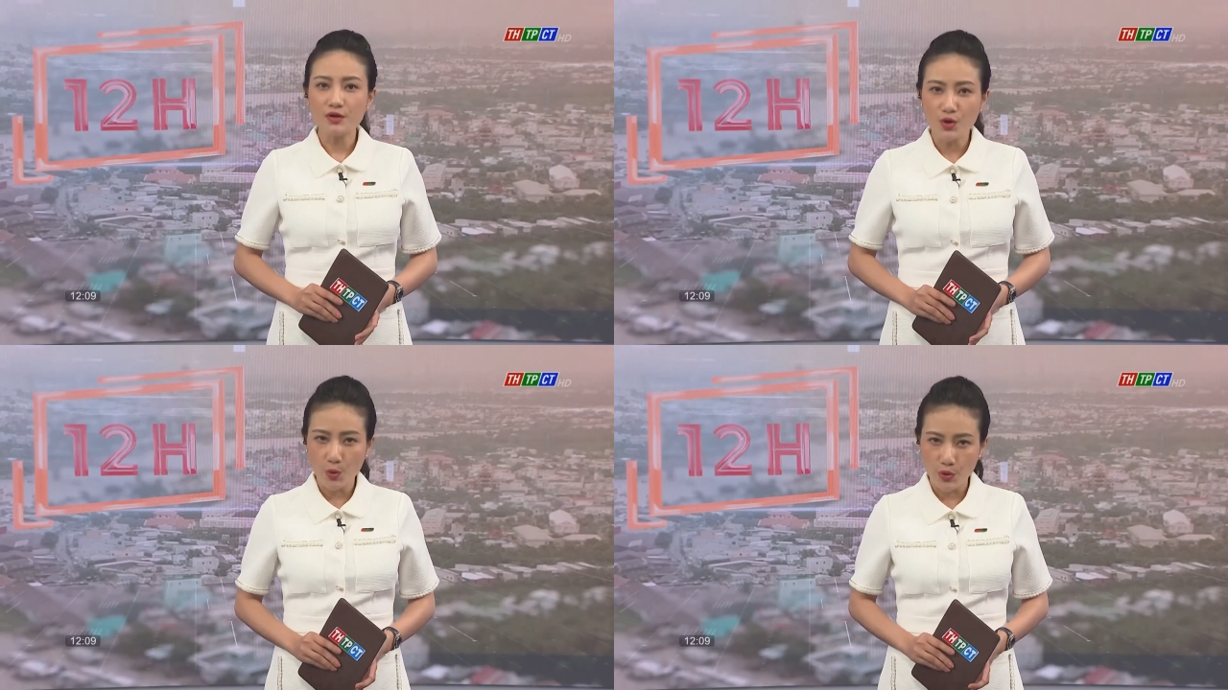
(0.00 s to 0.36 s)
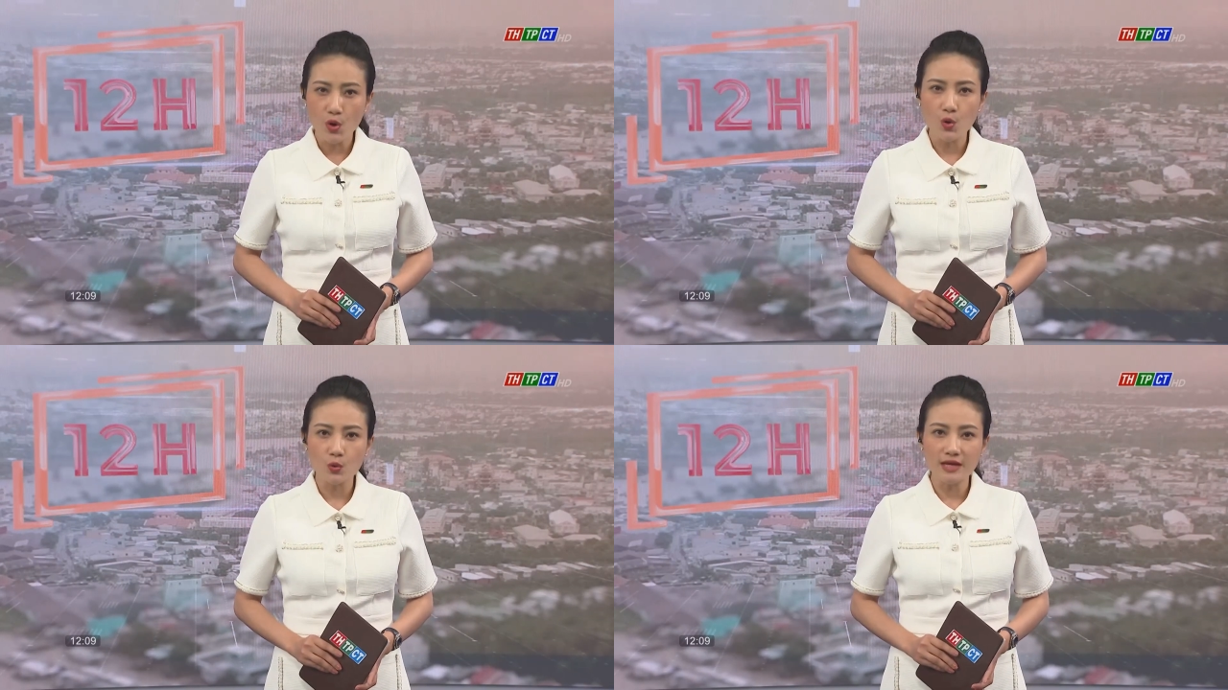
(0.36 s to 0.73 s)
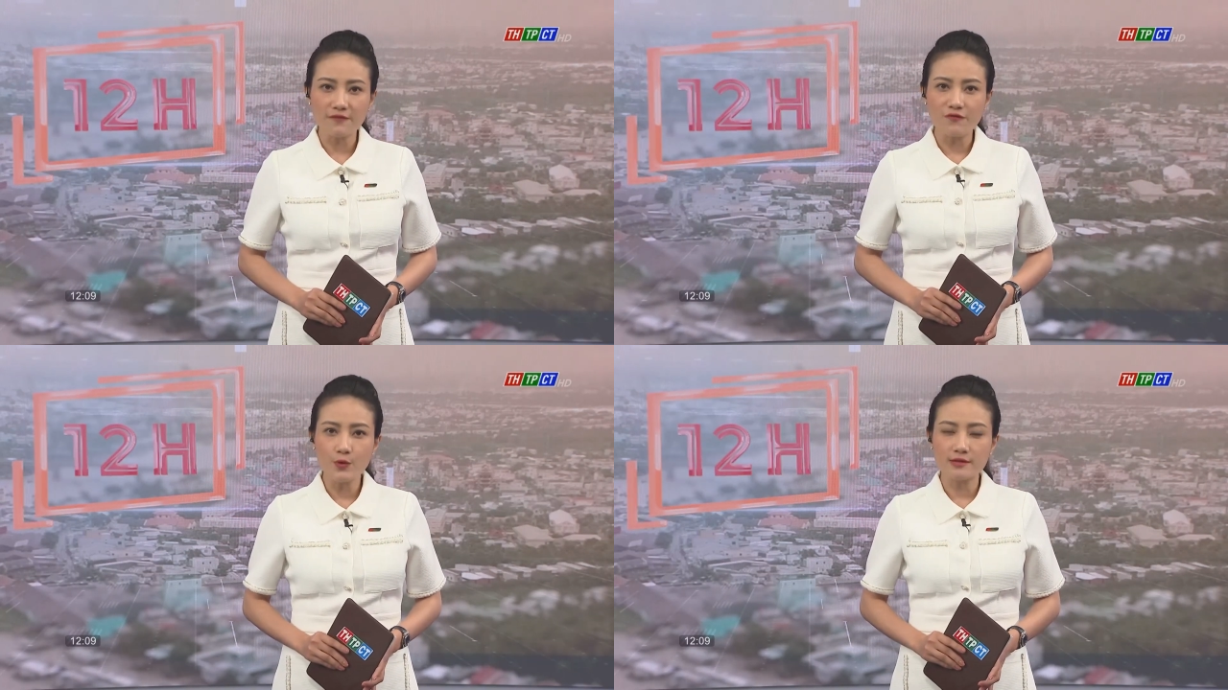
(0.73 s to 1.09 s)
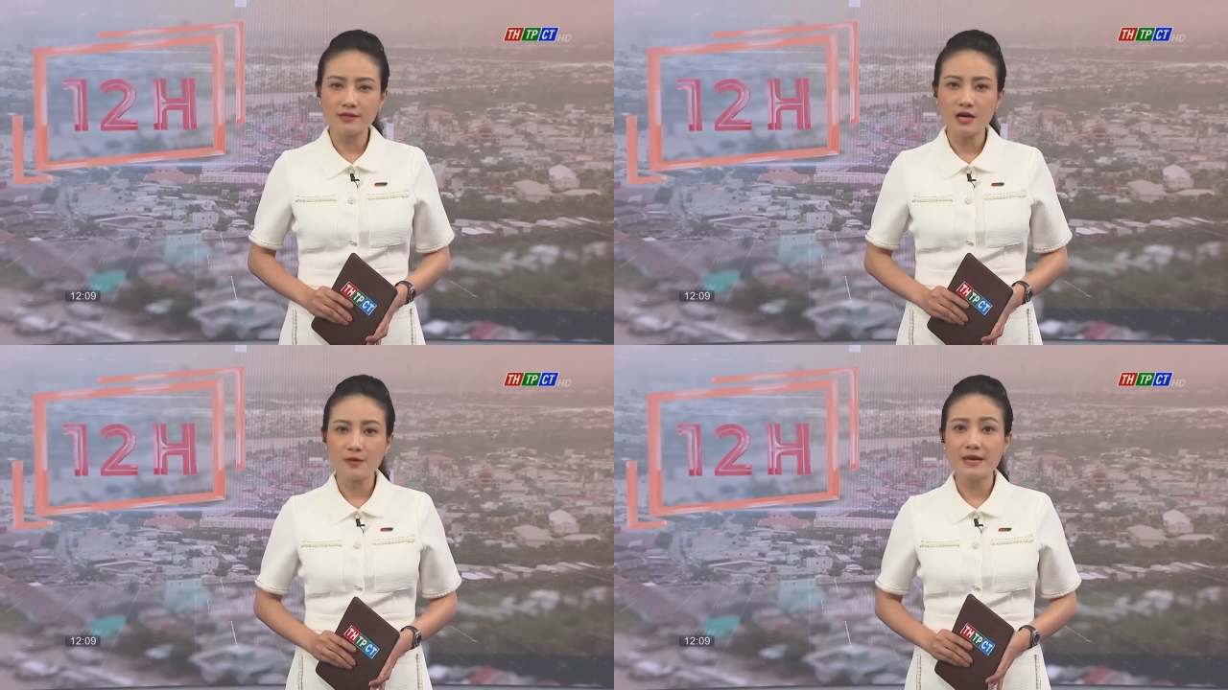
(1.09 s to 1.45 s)
nội ô của thành phố Cần
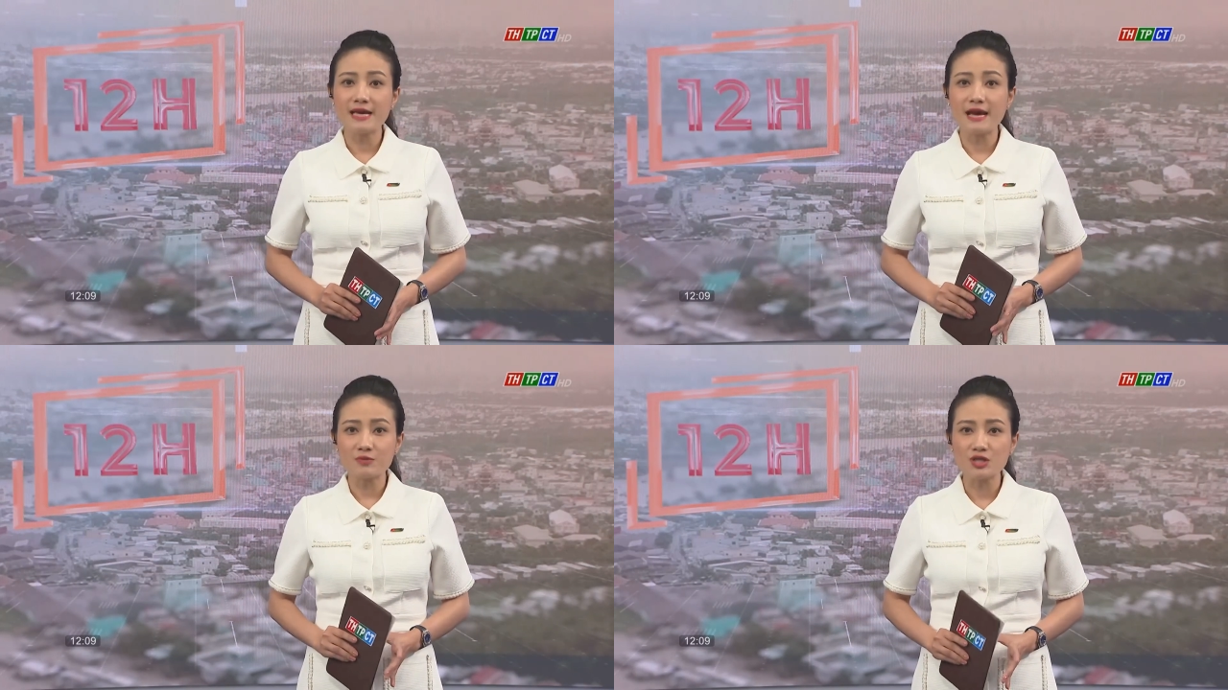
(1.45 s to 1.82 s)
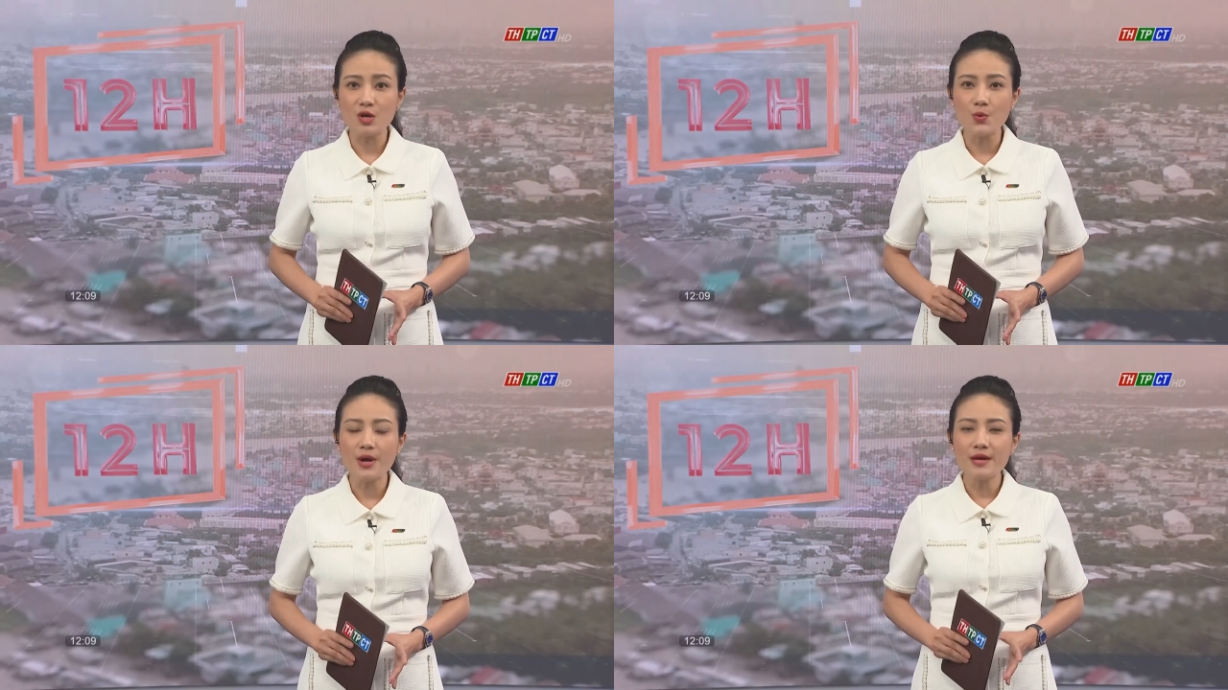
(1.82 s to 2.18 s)
Thơ bị ngập sâu